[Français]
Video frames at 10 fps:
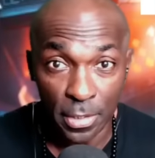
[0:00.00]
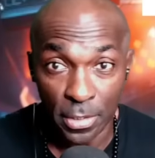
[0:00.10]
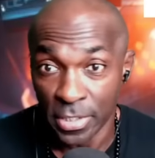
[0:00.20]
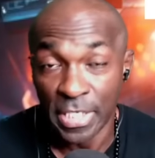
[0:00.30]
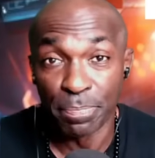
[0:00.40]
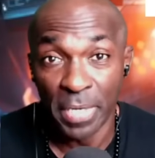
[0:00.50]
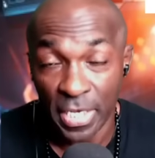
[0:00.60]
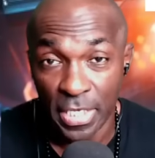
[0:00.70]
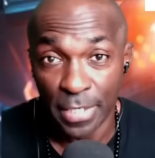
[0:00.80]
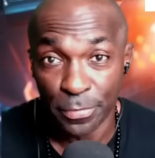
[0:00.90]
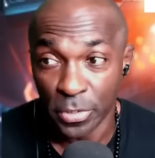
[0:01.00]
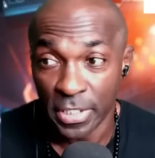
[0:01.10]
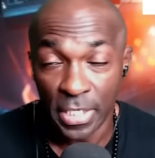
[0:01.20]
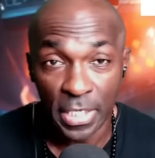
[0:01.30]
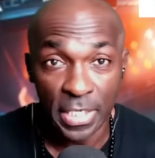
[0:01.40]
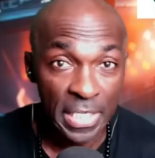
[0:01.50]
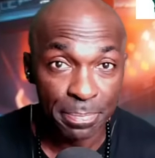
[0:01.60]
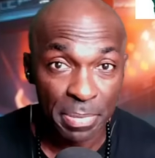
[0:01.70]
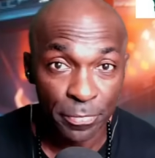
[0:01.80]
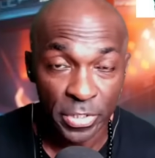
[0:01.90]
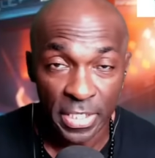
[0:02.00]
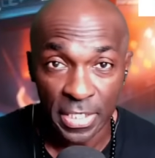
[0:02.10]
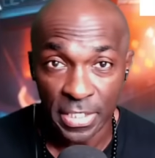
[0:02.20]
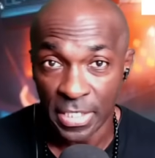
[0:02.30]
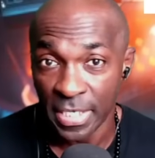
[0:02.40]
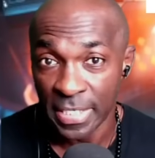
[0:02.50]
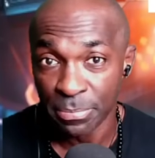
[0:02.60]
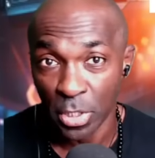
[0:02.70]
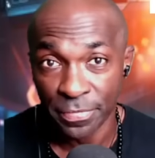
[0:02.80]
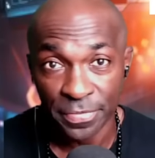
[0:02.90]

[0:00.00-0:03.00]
on ne sait pas qui a voté, qui n'a pas voté, s'il y a des morts